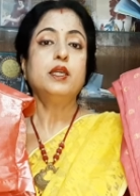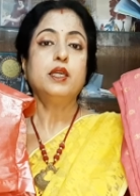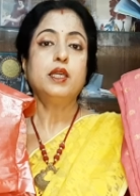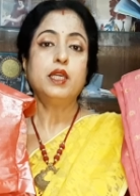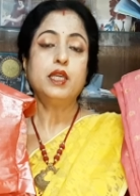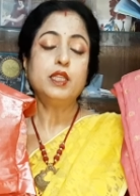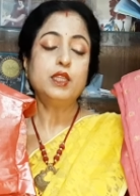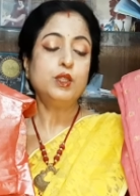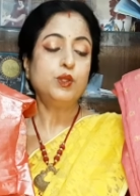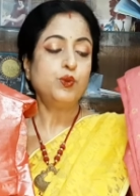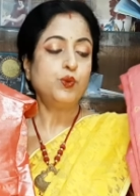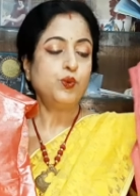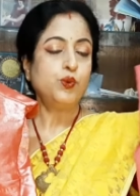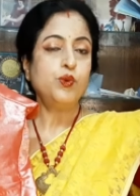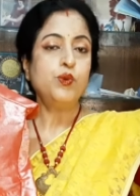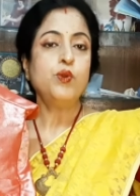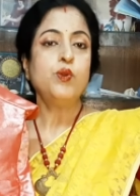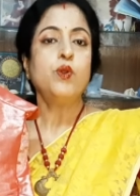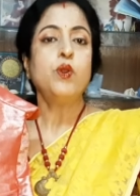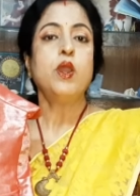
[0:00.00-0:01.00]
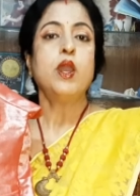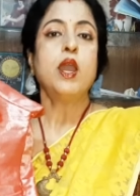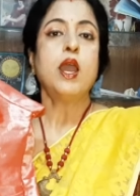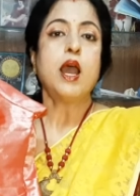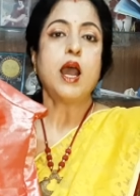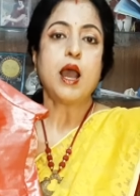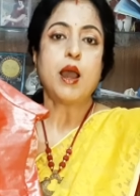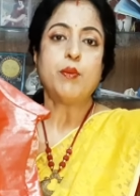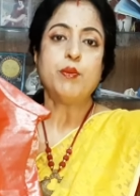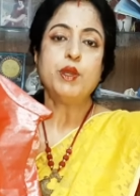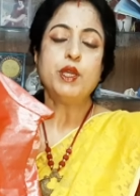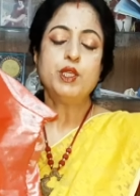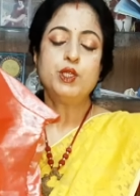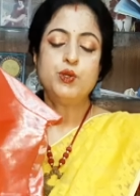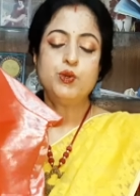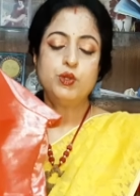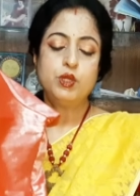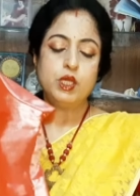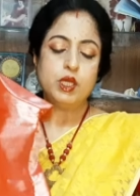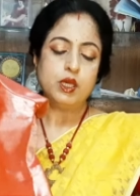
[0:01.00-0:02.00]
কিন্তু আমি
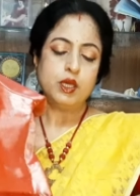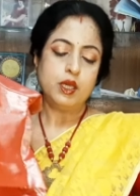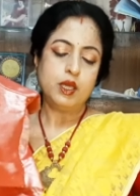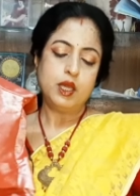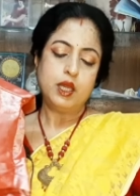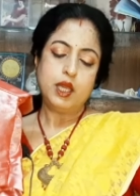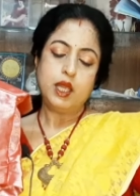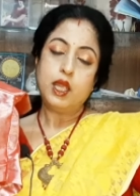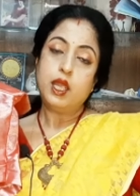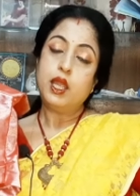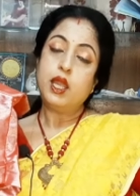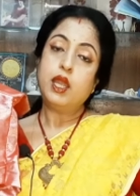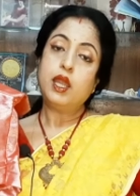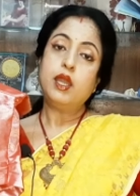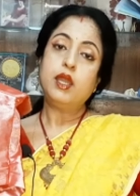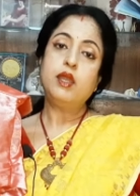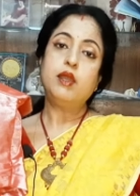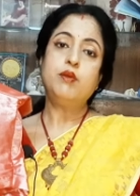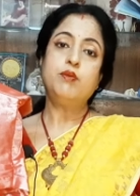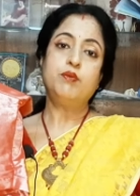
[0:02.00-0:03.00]
যদি এই